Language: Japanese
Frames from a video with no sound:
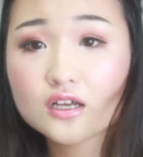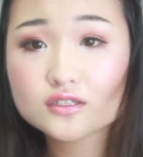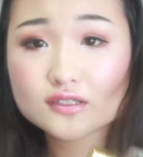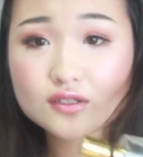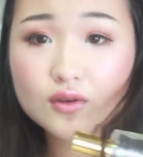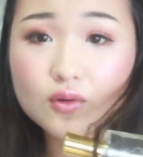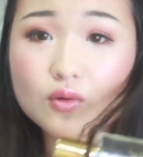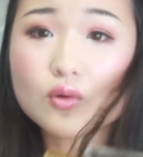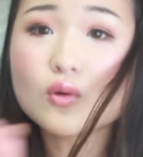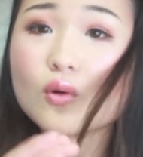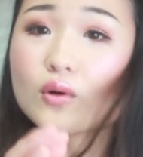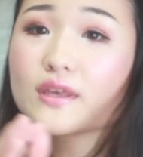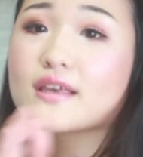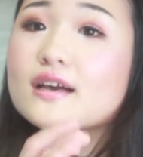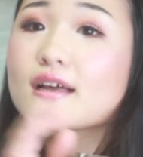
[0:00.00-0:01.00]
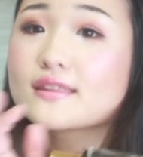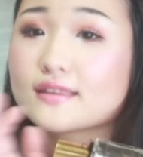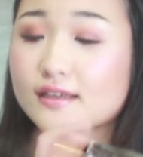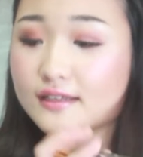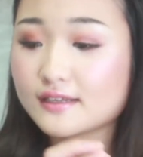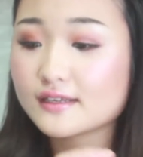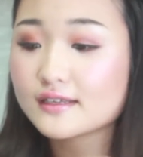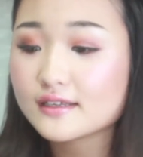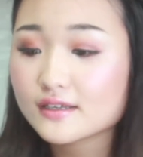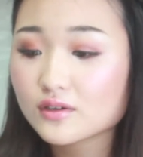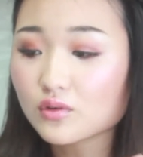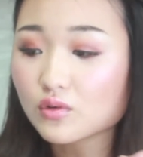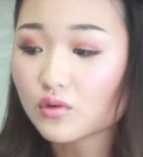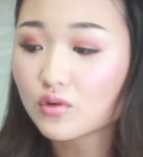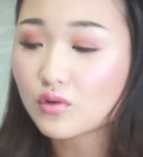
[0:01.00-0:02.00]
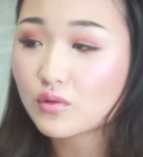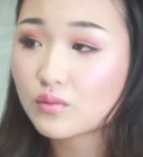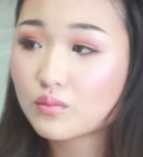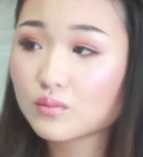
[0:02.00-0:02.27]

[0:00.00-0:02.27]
すごいこう大きかったりこ